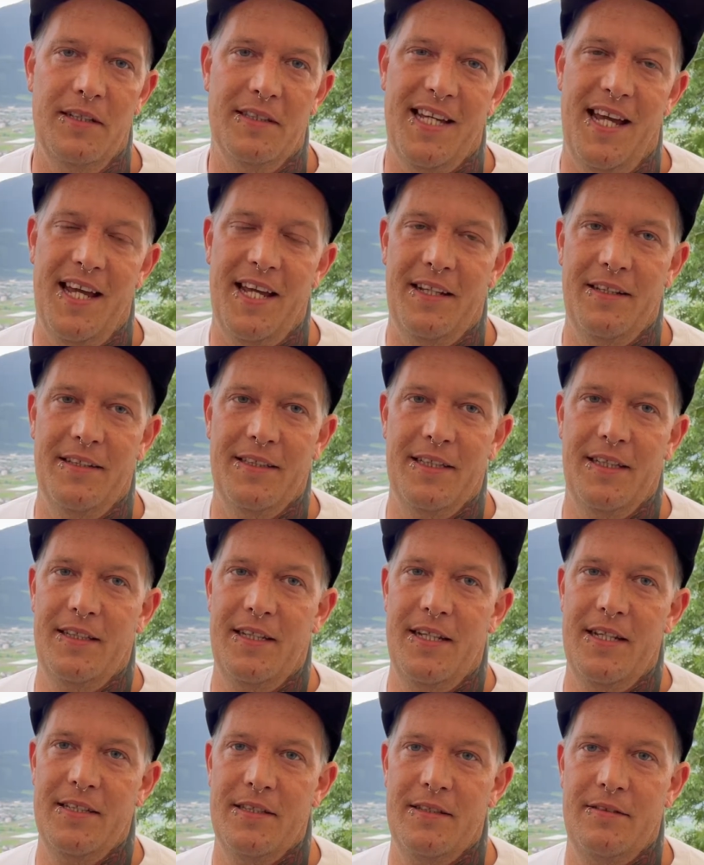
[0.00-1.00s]
ich, zeichnet sich
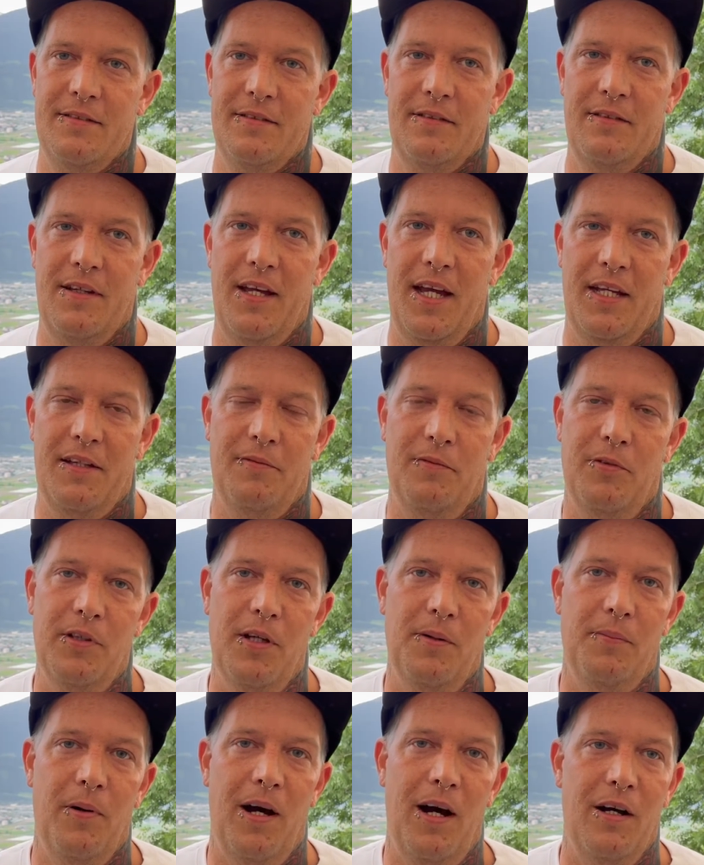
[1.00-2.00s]
das echt
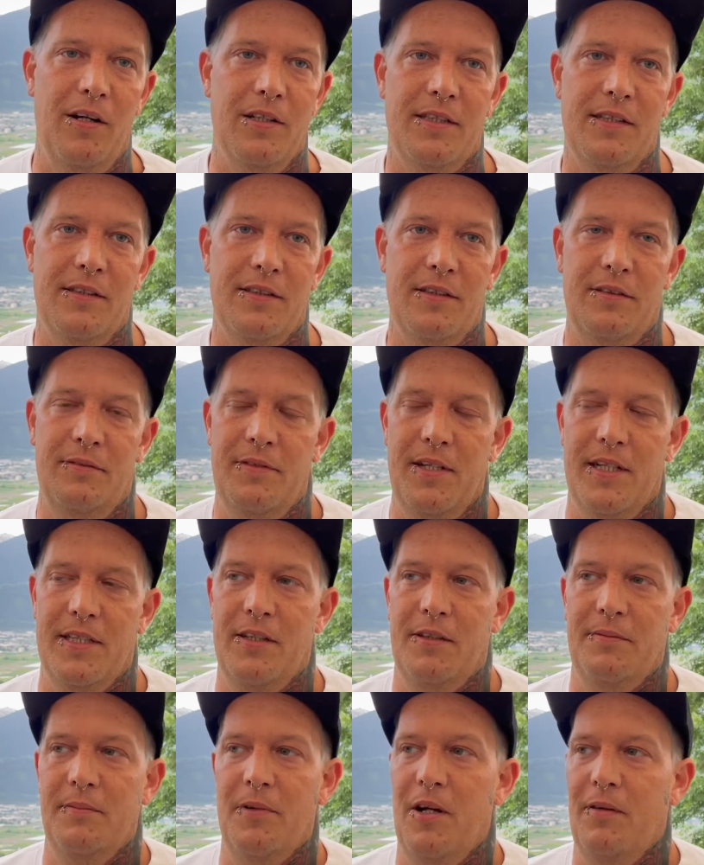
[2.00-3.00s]
wunderbar aus. Also wie gesagt, wir